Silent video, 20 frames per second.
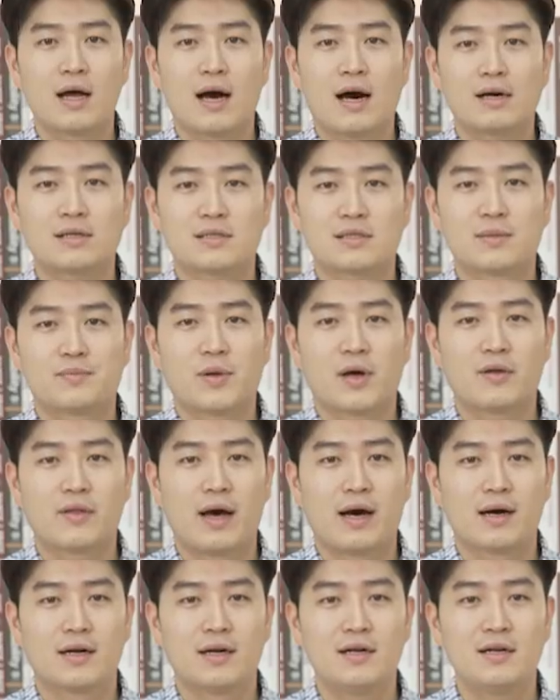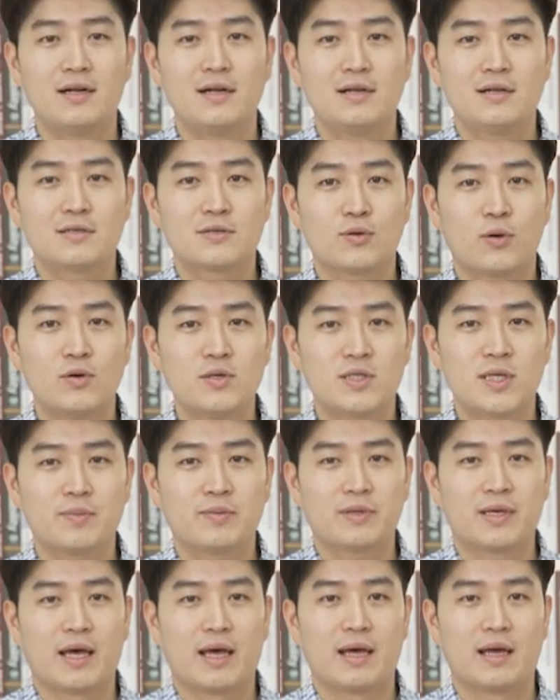학습 현황을
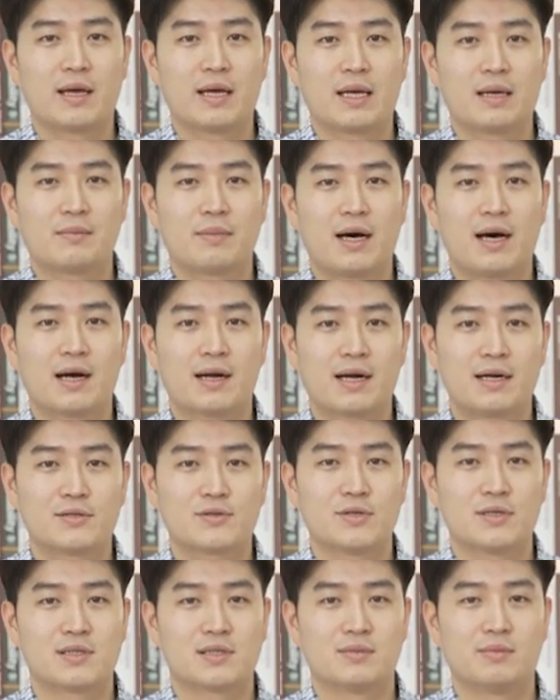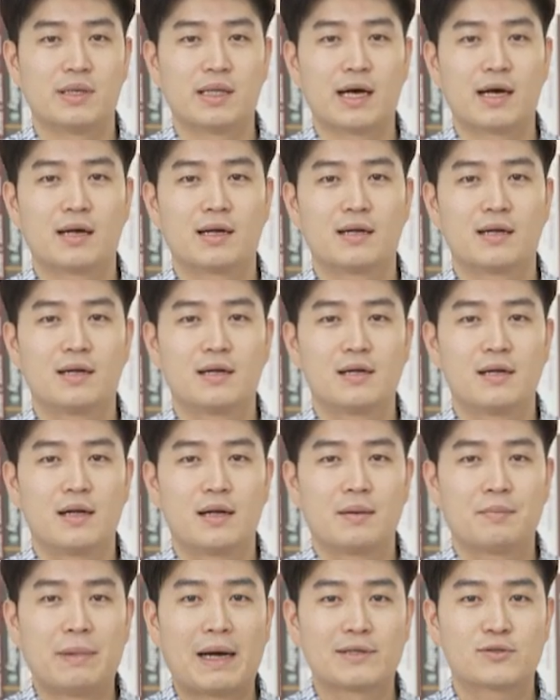손쉽게 파악할 수 있습니다.
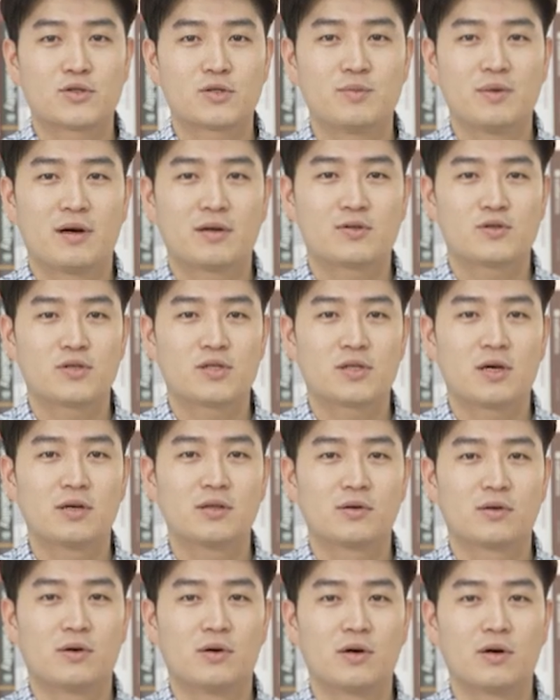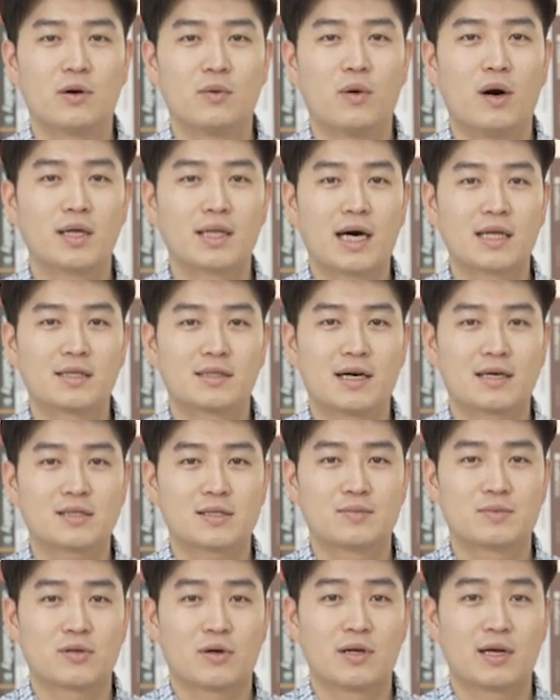맞춤형 추천으로 원하는
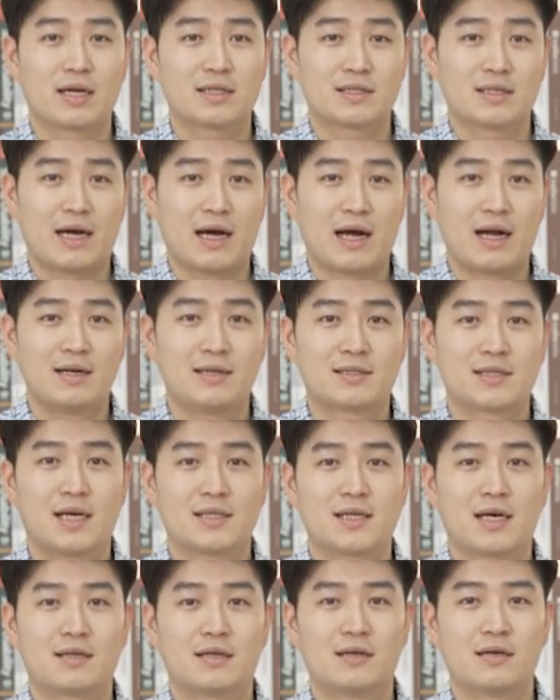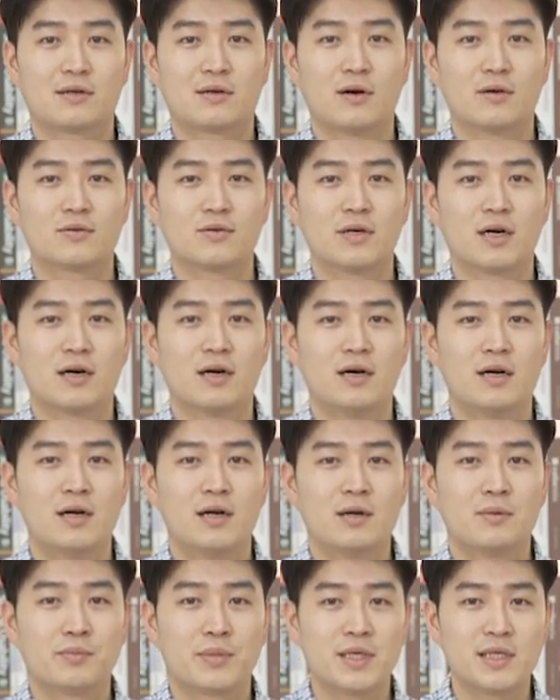학습 저희가 잘 찾아드릴 거고요.
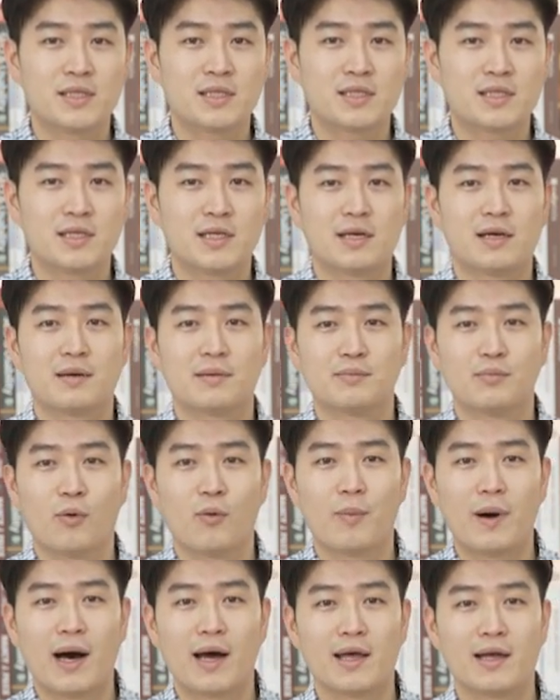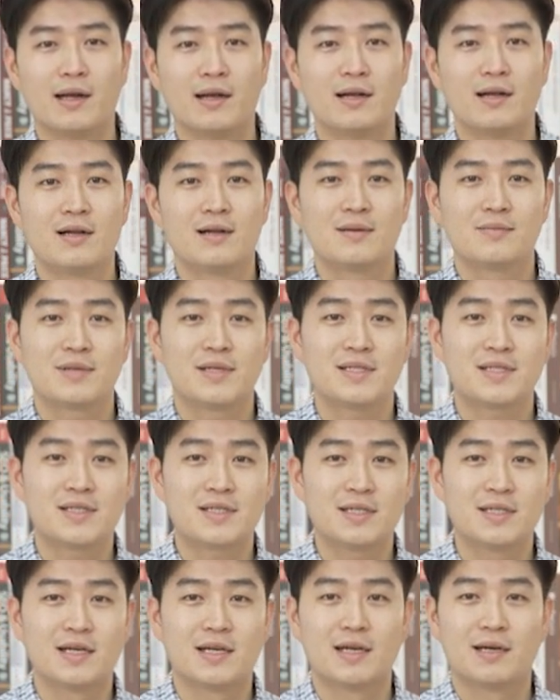피씨, 모바일,
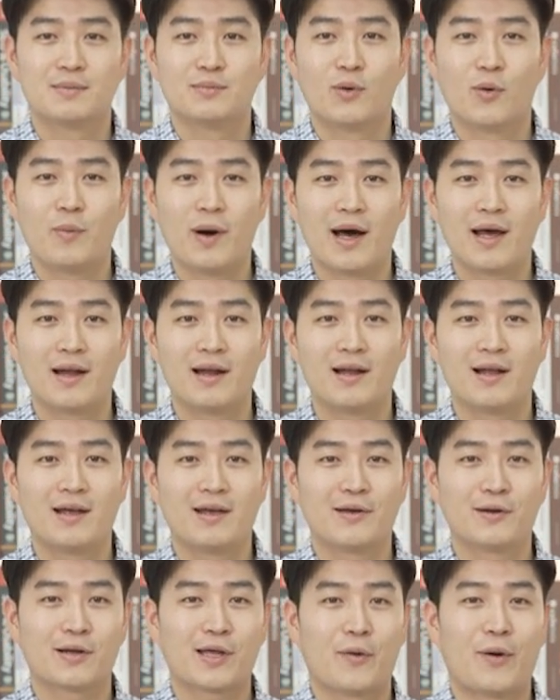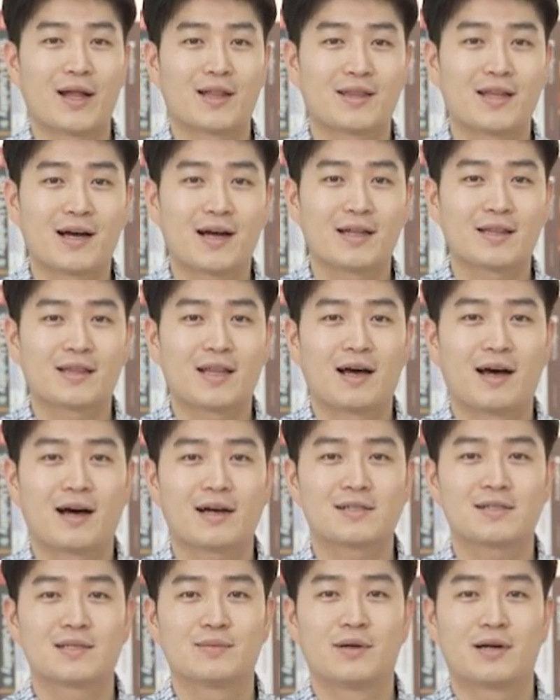피씨, 모바일 이렇게 왔다 갔다
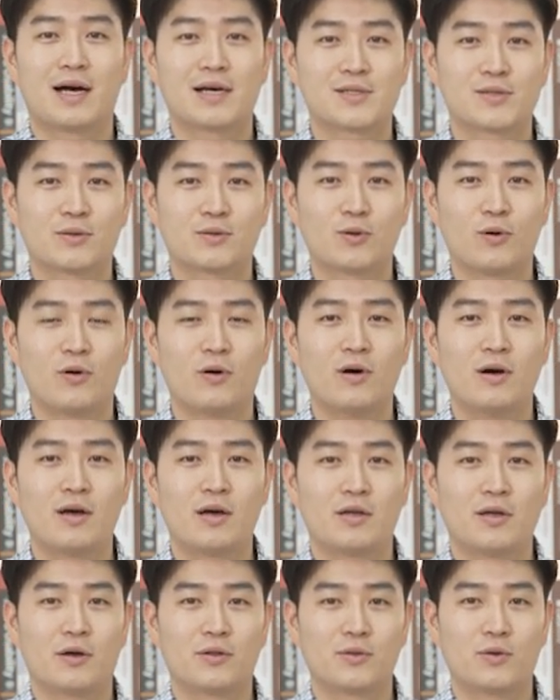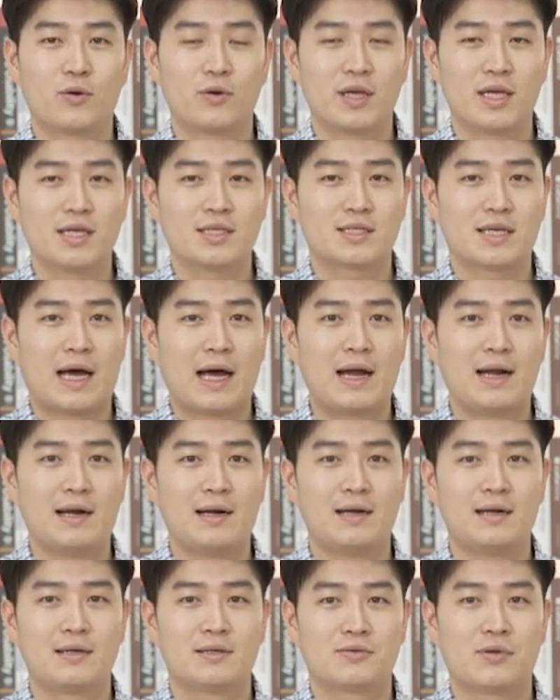학습을 하셔도 연동이
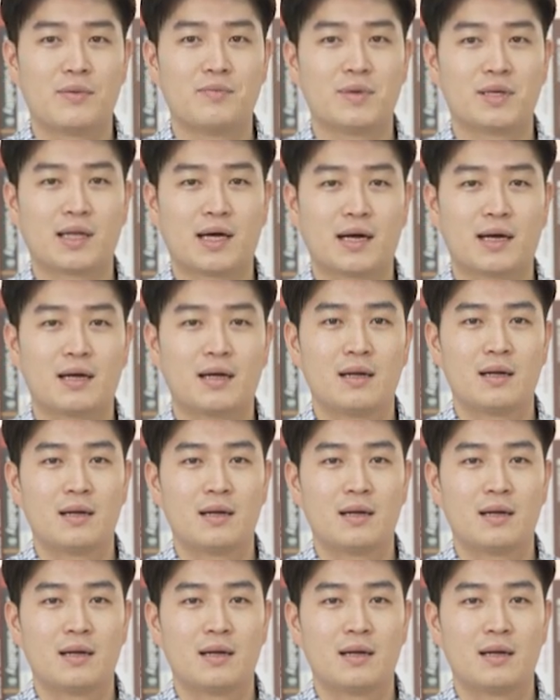잘 됩니다.